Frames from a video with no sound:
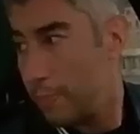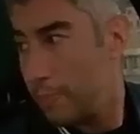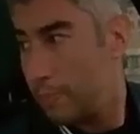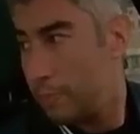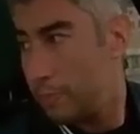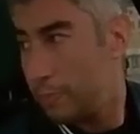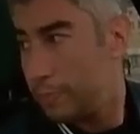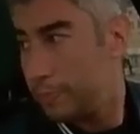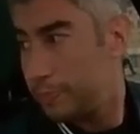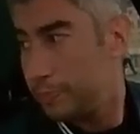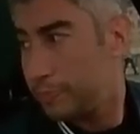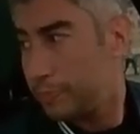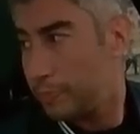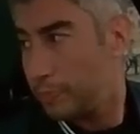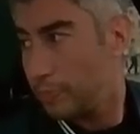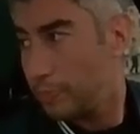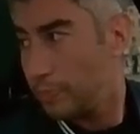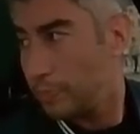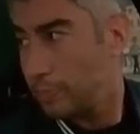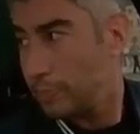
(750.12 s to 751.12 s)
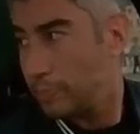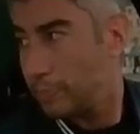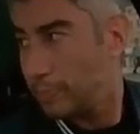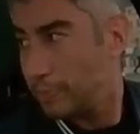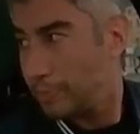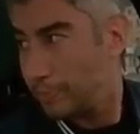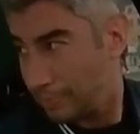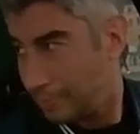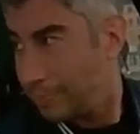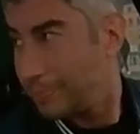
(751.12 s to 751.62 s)
Même si c'est dommage. Hein.
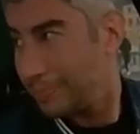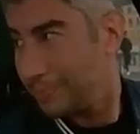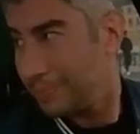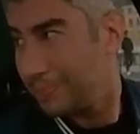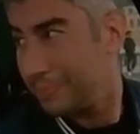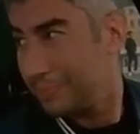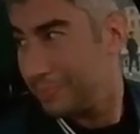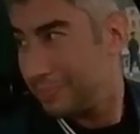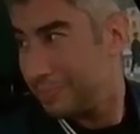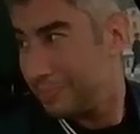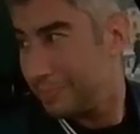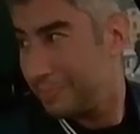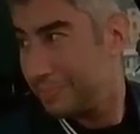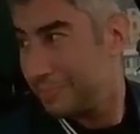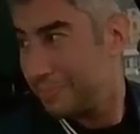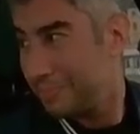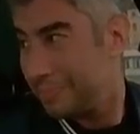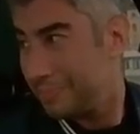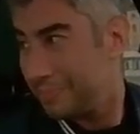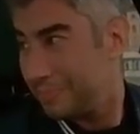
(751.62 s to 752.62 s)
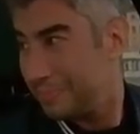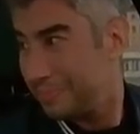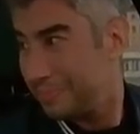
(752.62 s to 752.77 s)
J'aurais pu rester, mais